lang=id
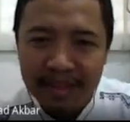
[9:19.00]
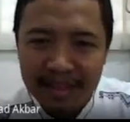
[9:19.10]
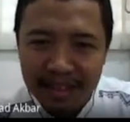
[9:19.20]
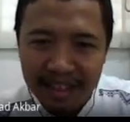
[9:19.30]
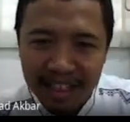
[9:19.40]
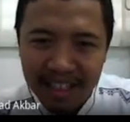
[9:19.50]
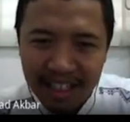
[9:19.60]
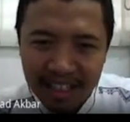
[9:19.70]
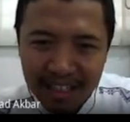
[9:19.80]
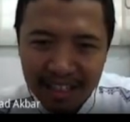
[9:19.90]
Jadi
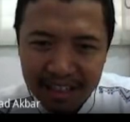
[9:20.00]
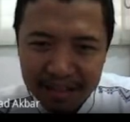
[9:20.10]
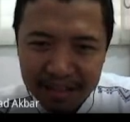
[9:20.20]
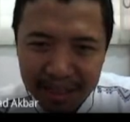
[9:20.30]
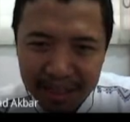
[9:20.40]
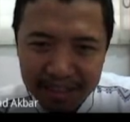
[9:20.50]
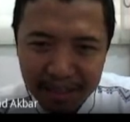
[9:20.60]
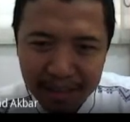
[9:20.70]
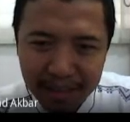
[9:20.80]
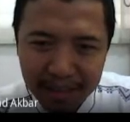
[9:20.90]
yang max term
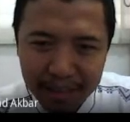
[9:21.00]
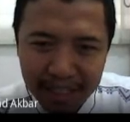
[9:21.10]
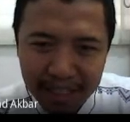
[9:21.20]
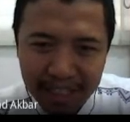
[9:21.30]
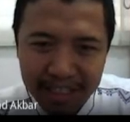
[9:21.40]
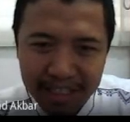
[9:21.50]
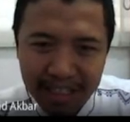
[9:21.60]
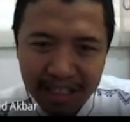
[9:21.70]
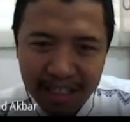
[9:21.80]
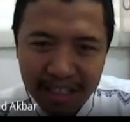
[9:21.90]
ini balikannya.
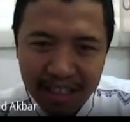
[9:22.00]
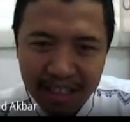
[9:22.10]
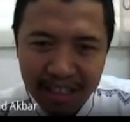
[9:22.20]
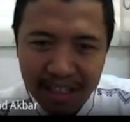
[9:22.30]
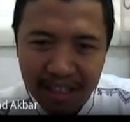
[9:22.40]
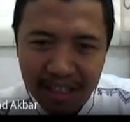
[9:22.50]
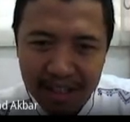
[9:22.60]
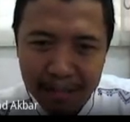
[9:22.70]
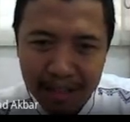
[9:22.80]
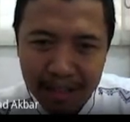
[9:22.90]
Kalau
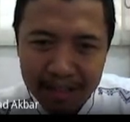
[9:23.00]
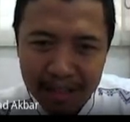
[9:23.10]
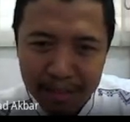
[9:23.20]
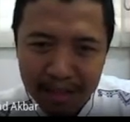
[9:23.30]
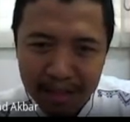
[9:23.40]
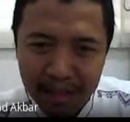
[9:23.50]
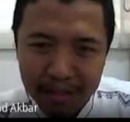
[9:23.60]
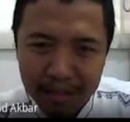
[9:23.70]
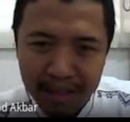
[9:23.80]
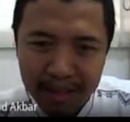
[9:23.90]
max term 0
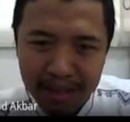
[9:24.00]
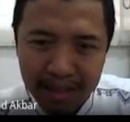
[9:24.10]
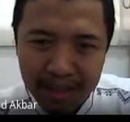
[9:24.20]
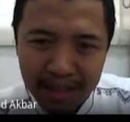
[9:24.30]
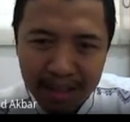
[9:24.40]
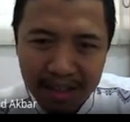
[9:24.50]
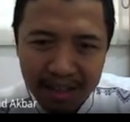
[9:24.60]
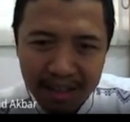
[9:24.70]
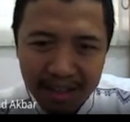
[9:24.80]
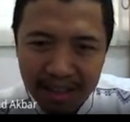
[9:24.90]
berarti
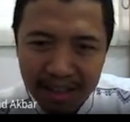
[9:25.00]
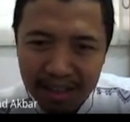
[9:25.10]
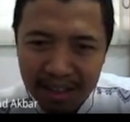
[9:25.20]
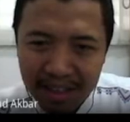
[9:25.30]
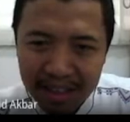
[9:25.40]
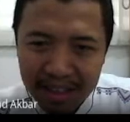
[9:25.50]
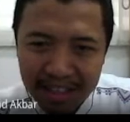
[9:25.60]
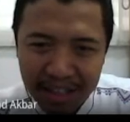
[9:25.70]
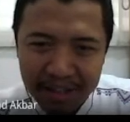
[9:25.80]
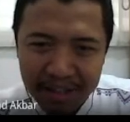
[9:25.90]

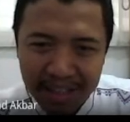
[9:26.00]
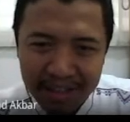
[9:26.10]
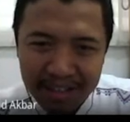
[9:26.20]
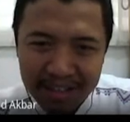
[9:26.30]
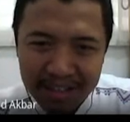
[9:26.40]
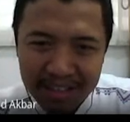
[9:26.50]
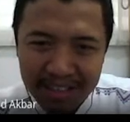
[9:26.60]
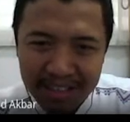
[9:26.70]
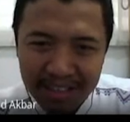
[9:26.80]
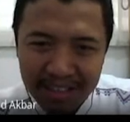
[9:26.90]
11.
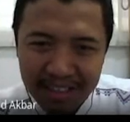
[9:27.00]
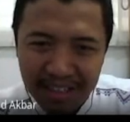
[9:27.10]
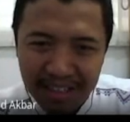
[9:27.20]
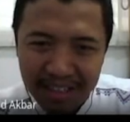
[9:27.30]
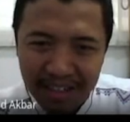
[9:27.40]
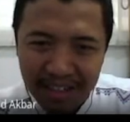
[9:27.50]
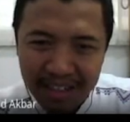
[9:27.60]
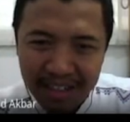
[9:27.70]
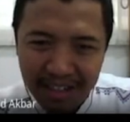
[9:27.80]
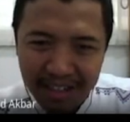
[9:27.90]
Kan 0 kan
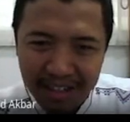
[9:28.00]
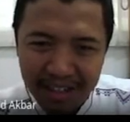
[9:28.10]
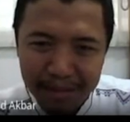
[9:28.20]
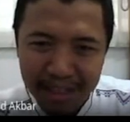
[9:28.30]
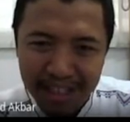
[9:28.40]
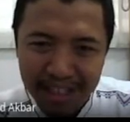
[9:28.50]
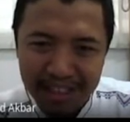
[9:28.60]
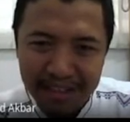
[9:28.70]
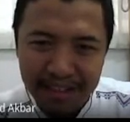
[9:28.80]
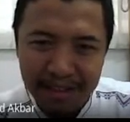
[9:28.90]
00, balikannya
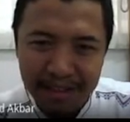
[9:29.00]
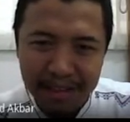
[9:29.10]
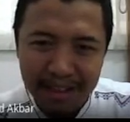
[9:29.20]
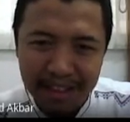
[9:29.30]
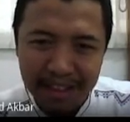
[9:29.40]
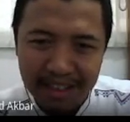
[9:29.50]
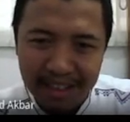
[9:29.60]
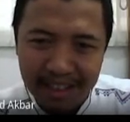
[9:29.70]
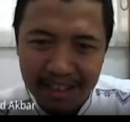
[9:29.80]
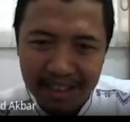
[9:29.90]
11 berarti
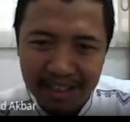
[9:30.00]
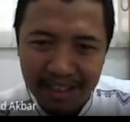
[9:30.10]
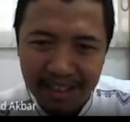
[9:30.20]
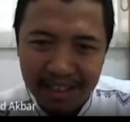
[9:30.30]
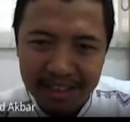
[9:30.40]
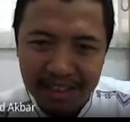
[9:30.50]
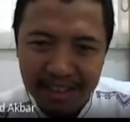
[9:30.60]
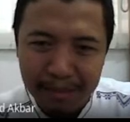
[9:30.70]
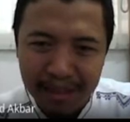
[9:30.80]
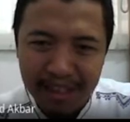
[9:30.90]
X
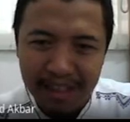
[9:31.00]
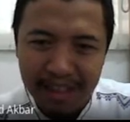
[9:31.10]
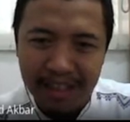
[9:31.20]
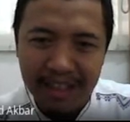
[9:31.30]
tambah Y.